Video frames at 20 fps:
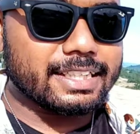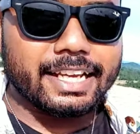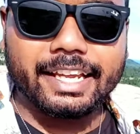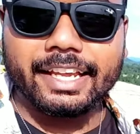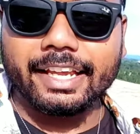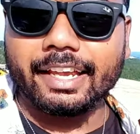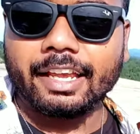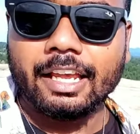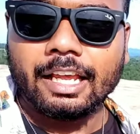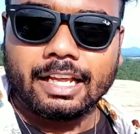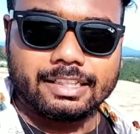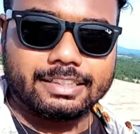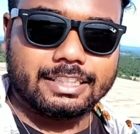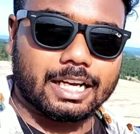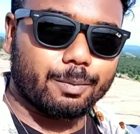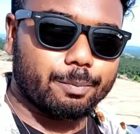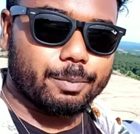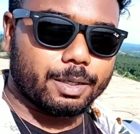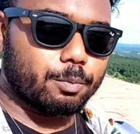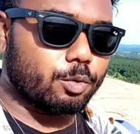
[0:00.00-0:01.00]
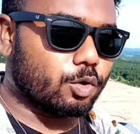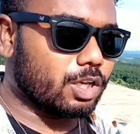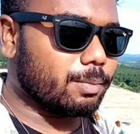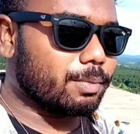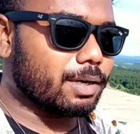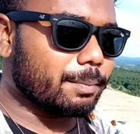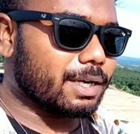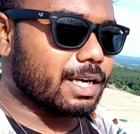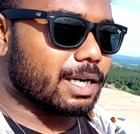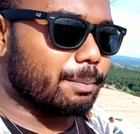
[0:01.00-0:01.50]
जाएंगे जहाँ पे भोले
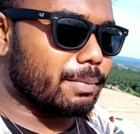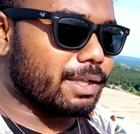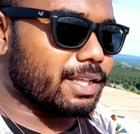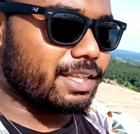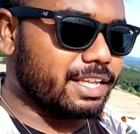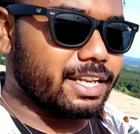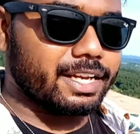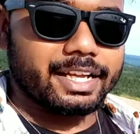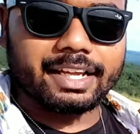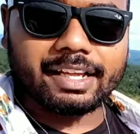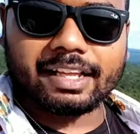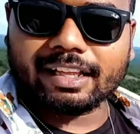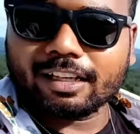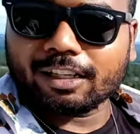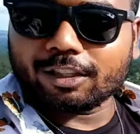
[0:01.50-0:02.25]
बाबा का मंदिर है